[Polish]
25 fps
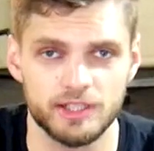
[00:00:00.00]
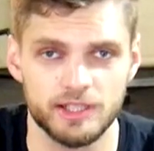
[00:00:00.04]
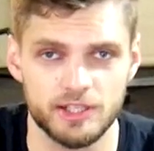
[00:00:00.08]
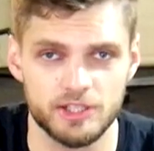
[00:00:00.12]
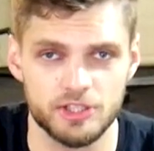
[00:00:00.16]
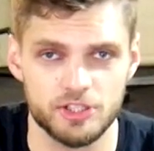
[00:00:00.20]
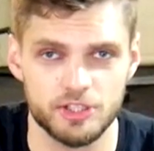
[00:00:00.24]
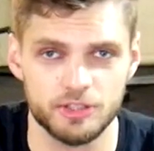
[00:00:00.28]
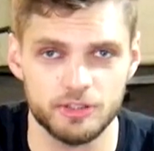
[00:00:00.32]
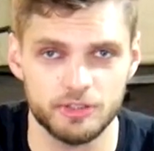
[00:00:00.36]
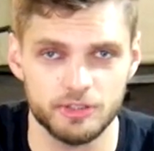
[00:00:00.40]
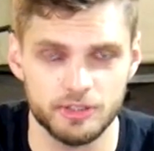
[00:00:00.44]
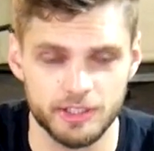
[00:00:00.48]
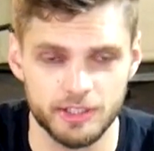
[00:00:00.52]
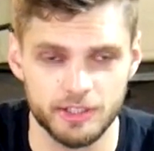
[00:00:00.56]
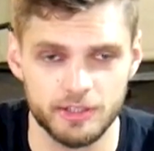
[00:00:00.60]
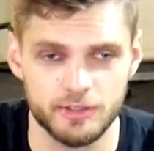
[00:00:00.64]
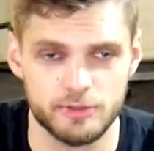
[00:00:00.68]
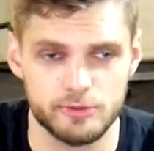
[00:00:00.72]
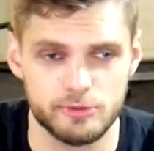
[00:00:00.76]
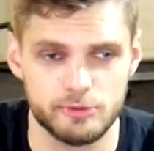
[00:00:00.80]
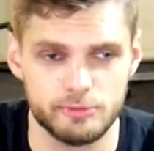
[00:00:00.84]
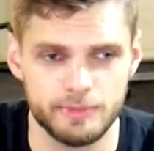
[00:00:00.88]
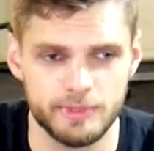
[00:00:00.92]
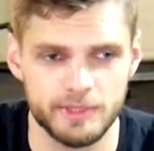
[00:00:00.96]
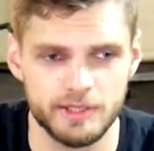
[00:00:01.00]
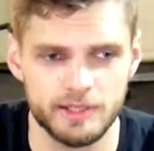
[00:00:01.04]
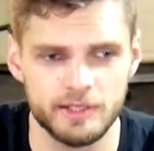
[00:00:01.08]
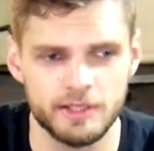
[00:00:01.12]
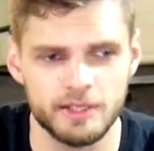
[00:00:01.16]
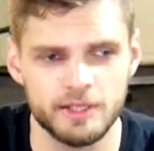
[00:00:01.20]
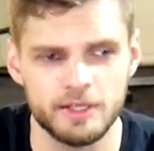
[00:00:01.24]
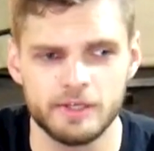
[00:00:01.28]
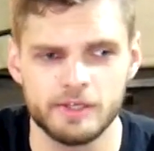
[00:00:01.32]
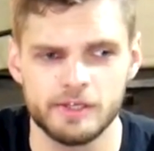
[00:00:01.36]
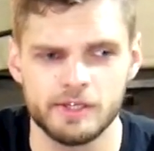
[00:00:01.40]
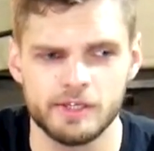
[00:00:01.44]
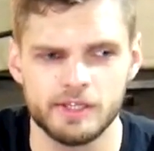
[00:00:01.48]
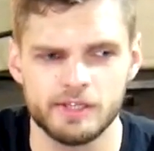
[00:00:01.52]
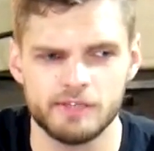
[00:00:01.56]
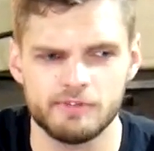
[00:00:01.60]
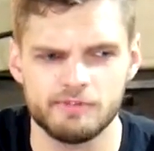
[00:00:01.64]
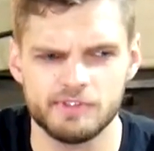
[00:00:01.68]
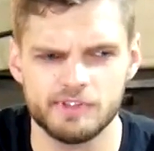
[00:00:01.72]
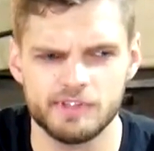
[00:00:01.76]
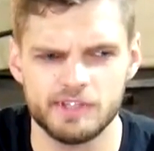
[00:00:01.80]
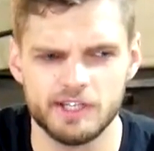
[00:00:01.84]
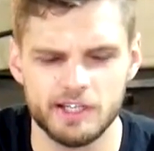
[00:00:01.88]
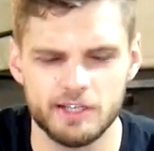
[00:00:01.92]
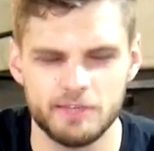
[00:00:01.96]
dla naszego kręgosłupa. I
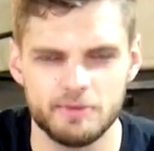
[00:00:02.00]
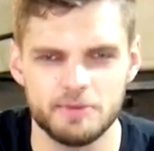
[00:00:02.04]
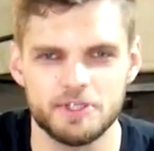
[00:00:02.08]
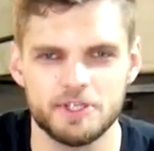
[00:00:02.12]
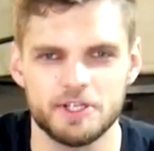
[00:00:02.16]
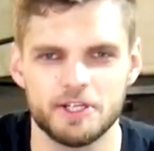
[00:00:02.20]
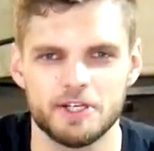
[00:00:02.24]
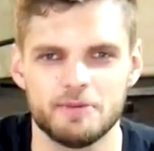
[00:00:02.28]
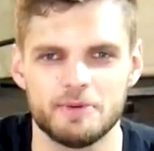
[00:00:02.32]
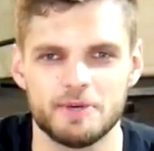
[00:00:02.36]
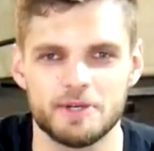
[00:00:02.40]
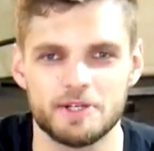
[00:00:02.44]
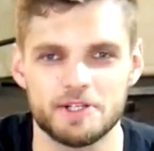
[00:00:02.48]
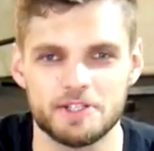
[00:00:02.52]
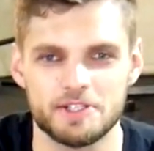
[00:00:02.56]
wydaje mi się chyba,